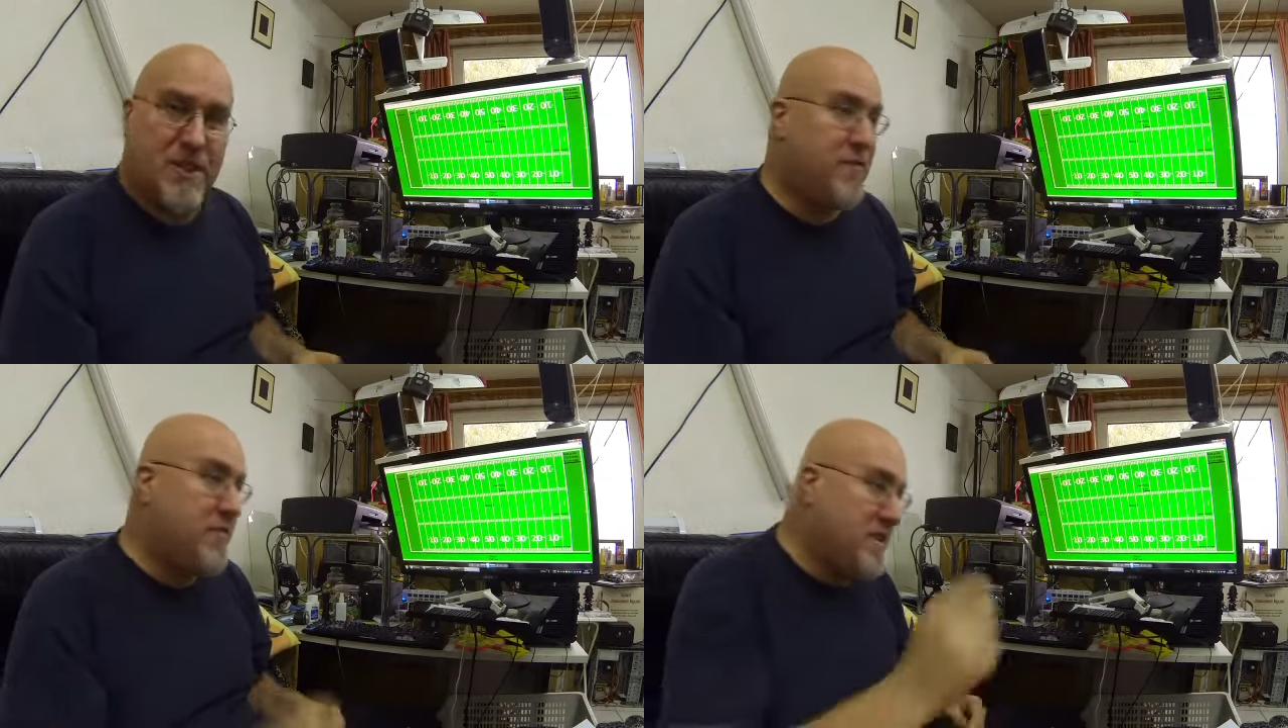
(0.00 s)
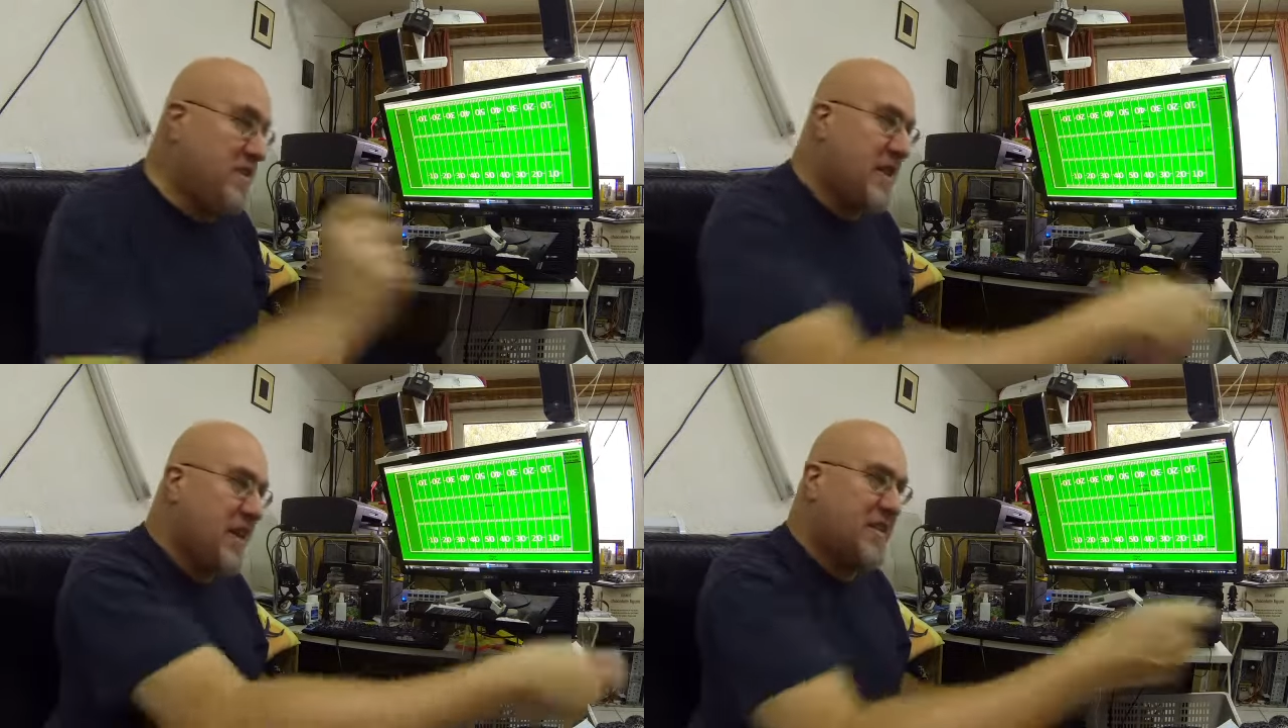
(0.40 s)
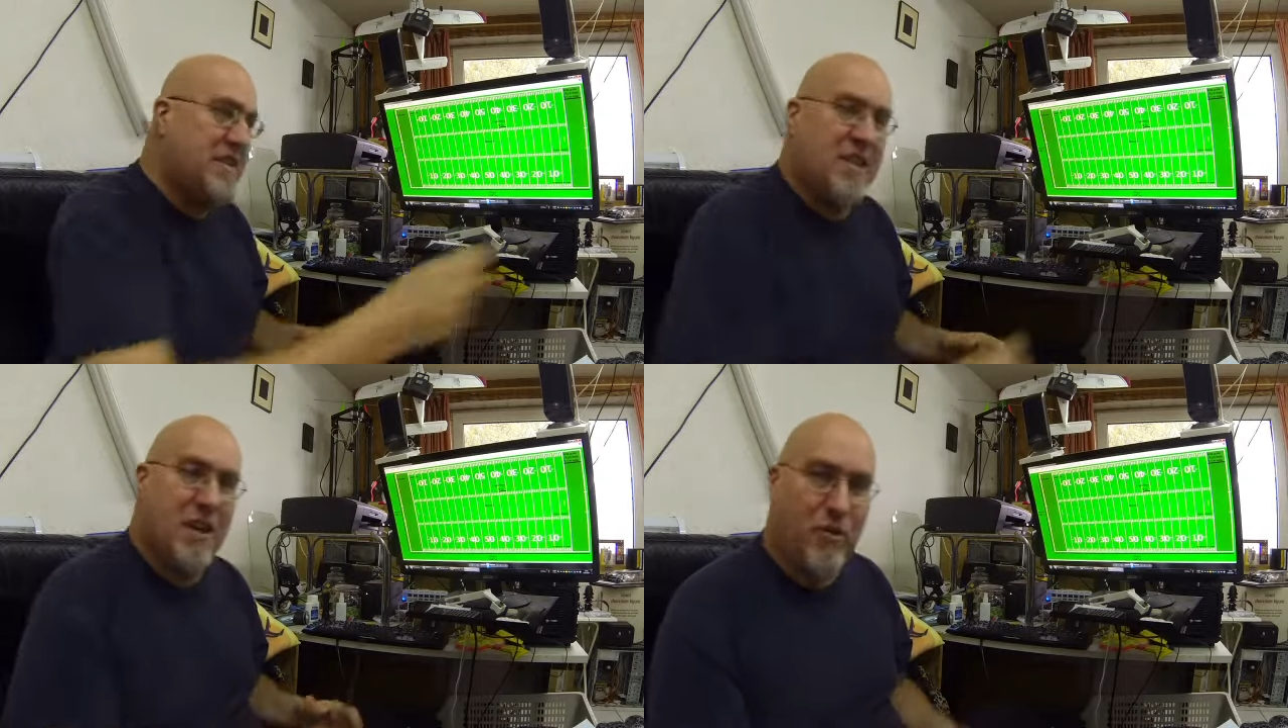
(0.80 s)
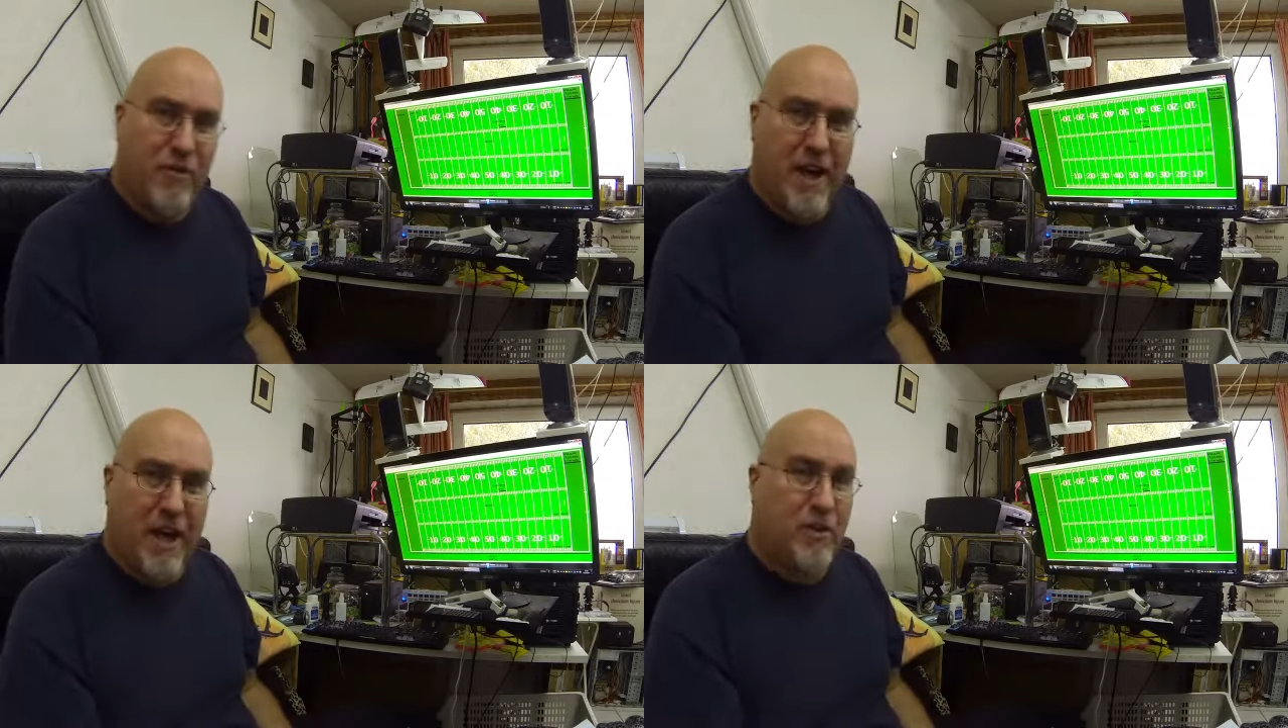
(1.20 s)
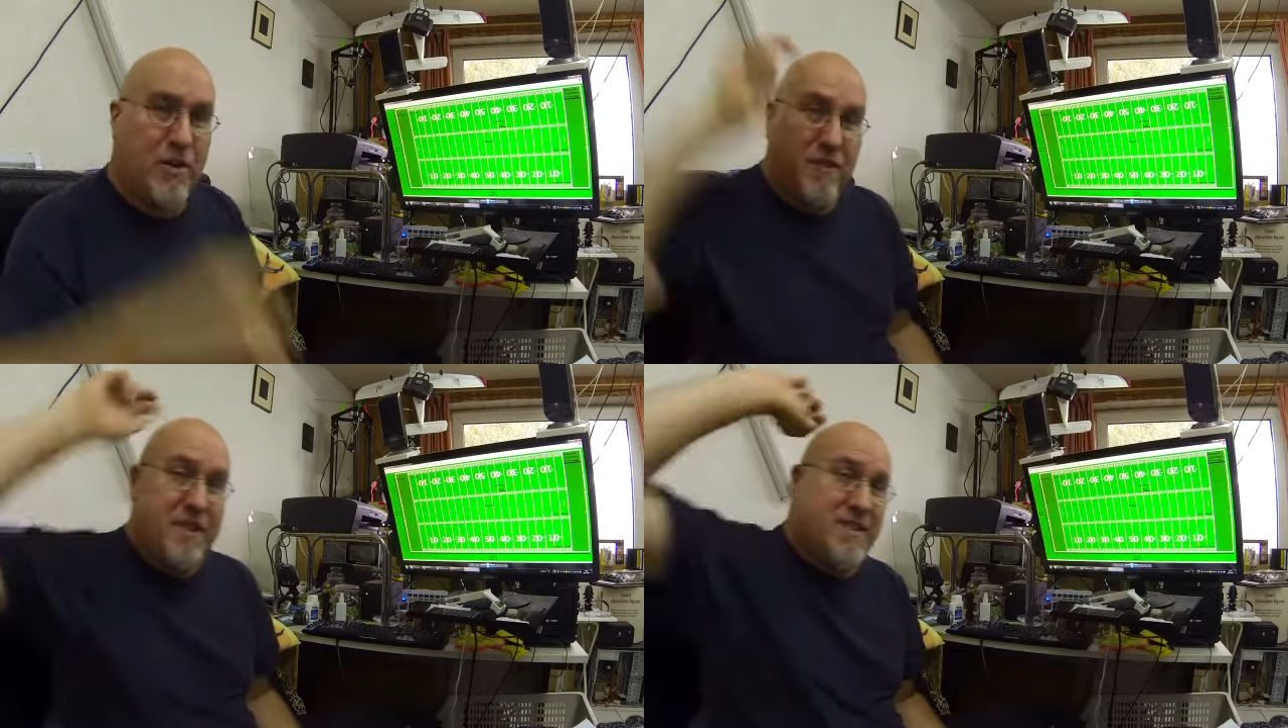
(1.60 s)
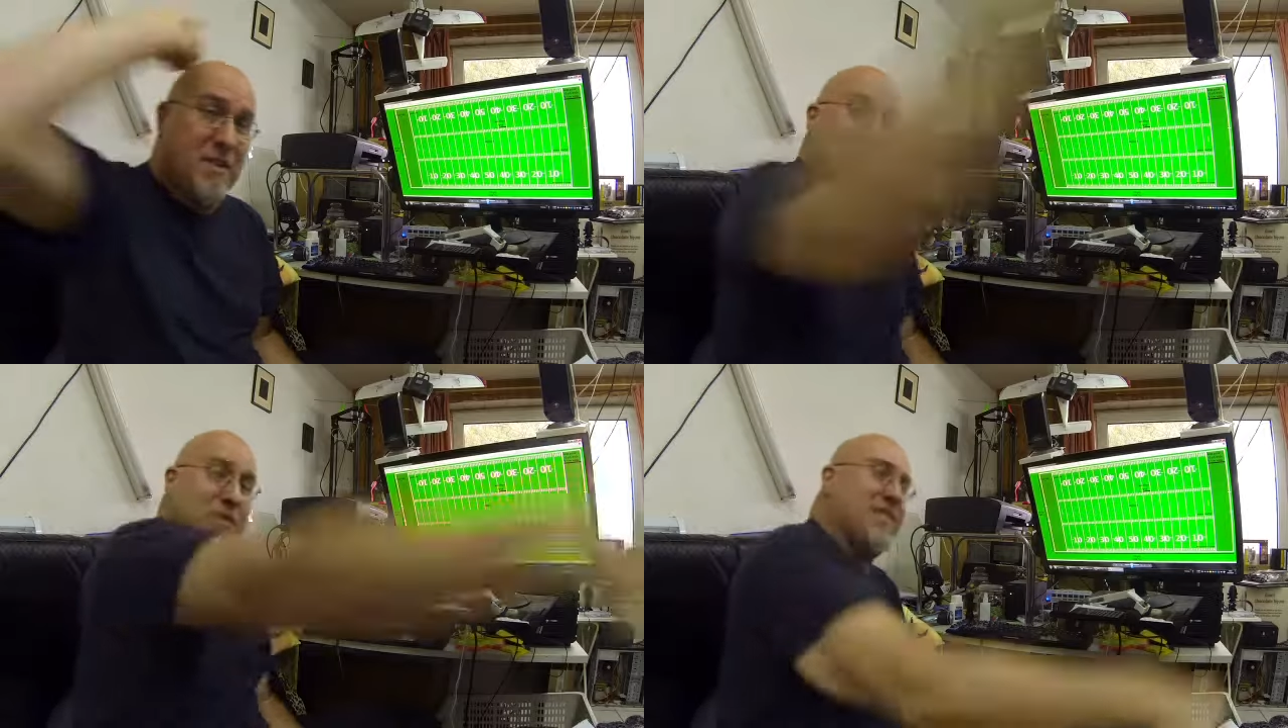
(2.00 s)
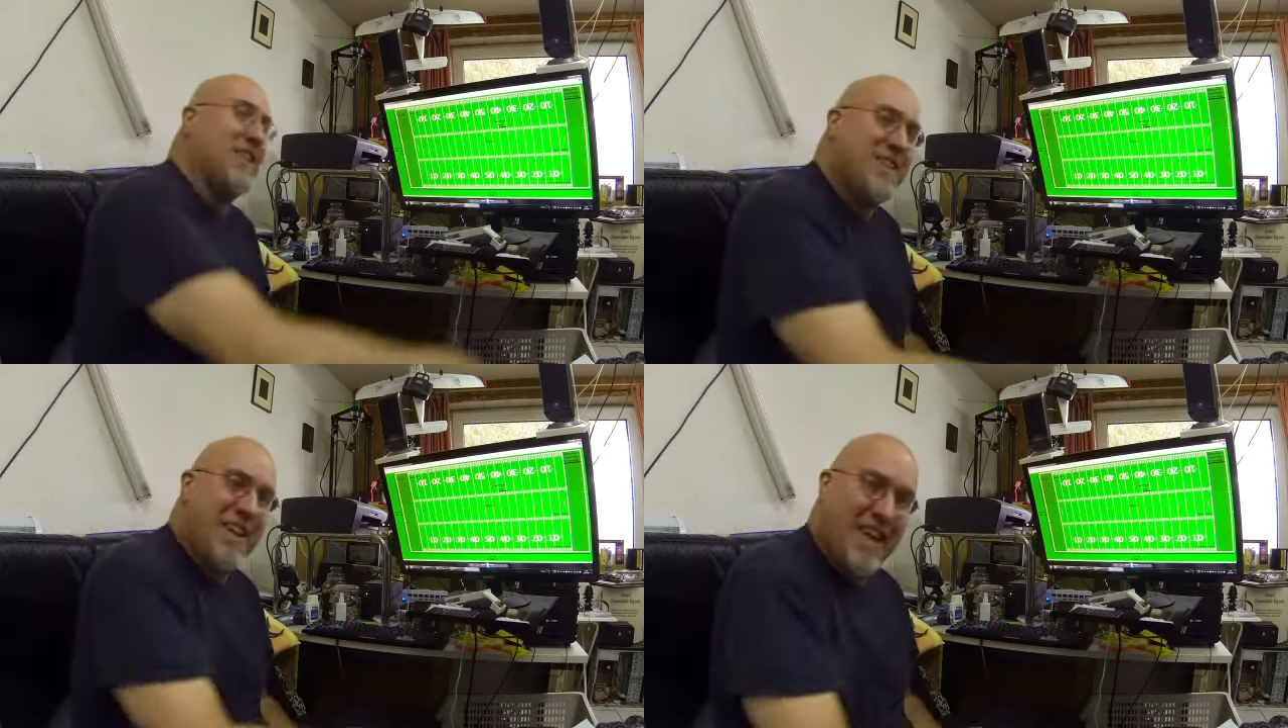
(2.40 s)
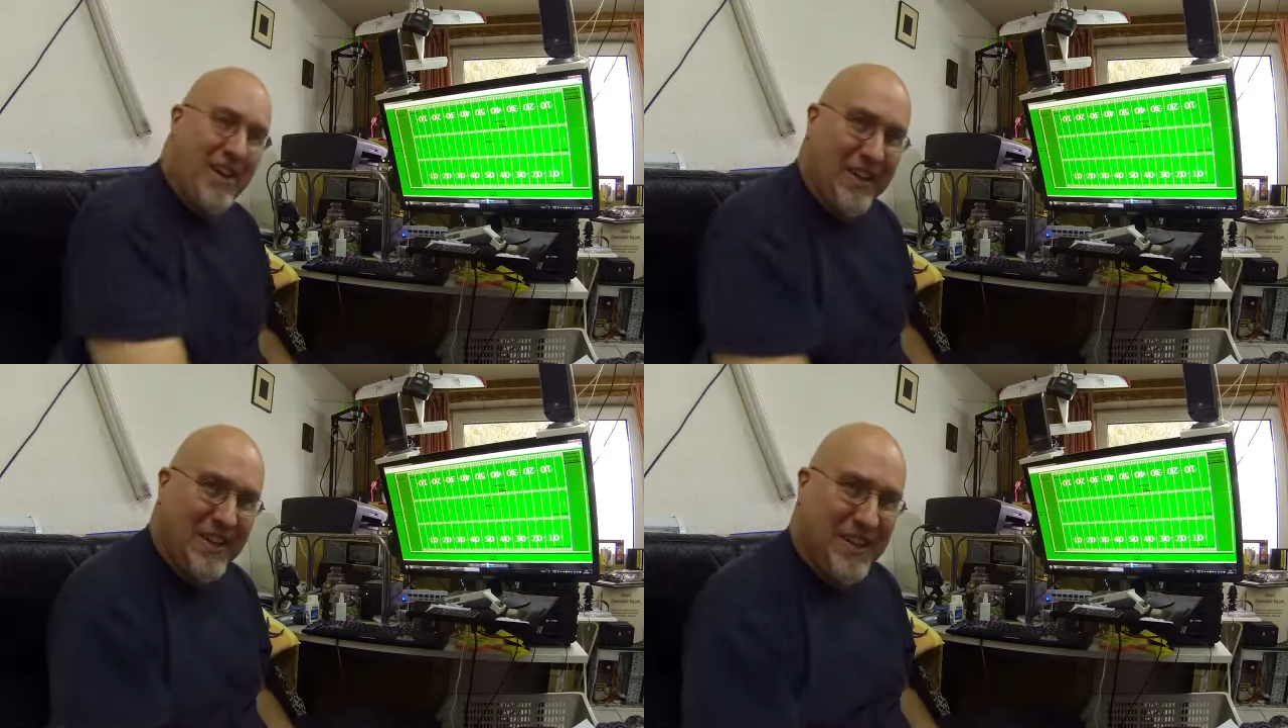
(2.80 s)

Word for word: fliegt erst die Yellow Flag und dann fliegt seine Mütze hinterher.